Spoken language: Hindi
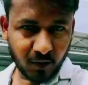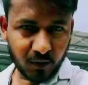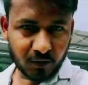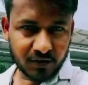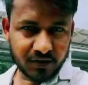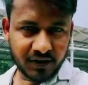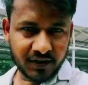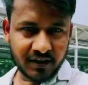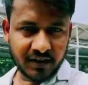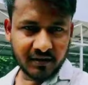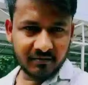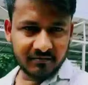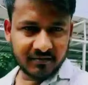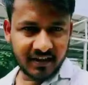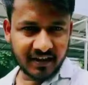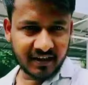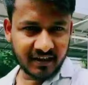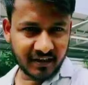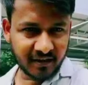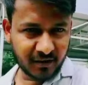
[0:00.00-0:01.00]
बहुत ही कम
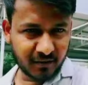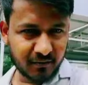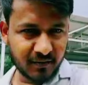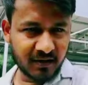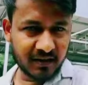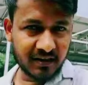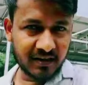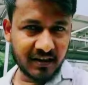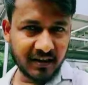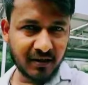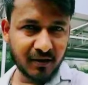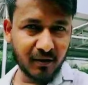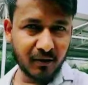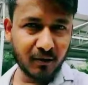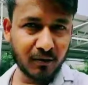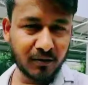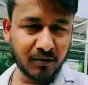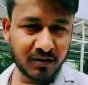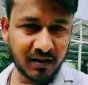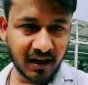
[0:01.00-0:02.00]
देखने को मिलते हैं
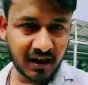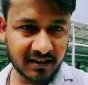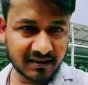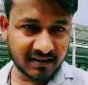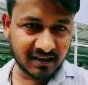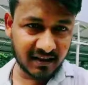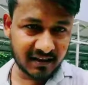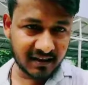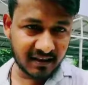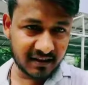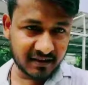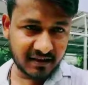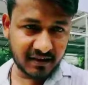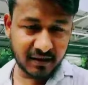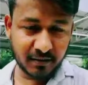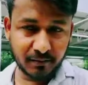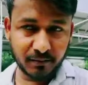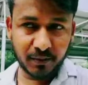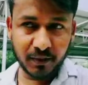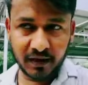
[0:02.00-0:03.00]
और ख़ास करके
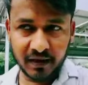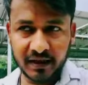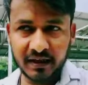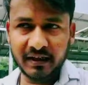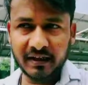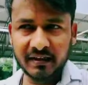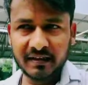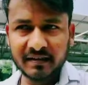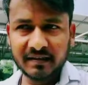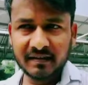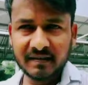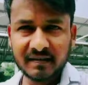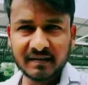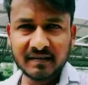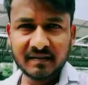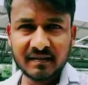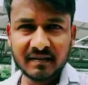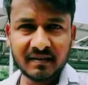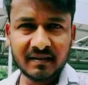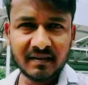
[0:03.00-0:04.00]
इतने बड़े
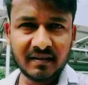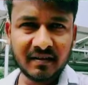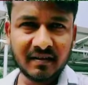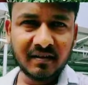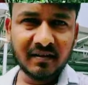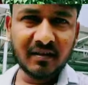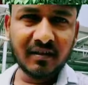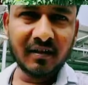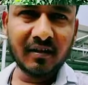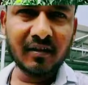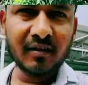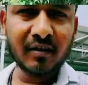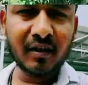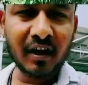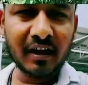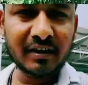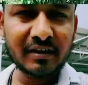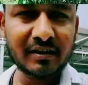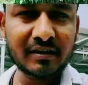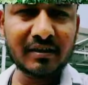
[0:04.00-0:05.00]

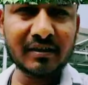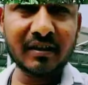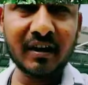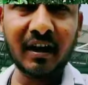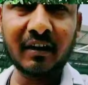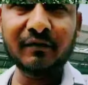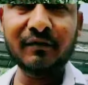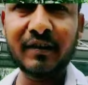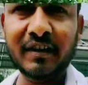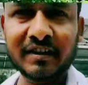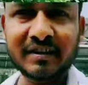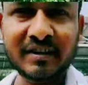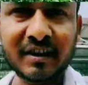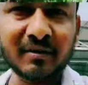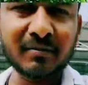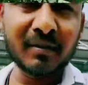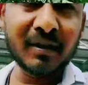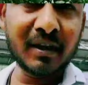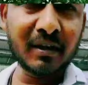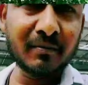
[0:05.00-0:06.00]
गाइस काफ़ी अच्छा
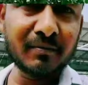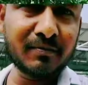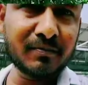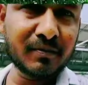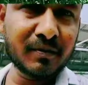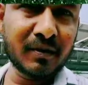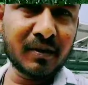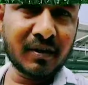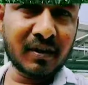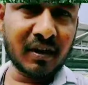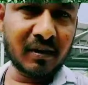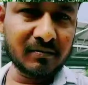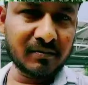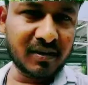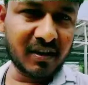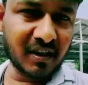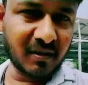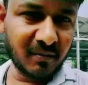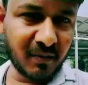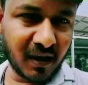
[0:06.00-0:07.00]
मतलब कम
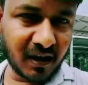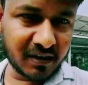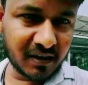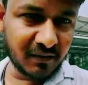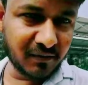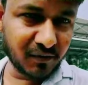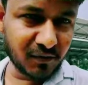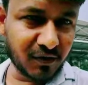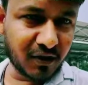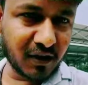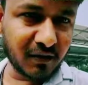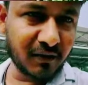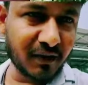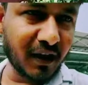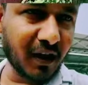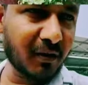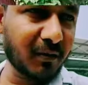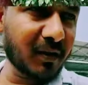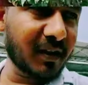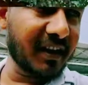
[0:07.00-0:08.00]
से कम आधे फुट का
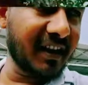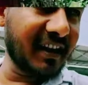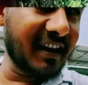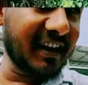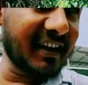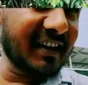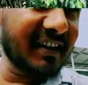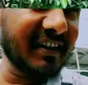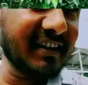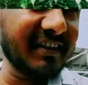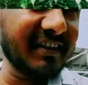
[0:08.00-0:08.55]
फ्लावर है एक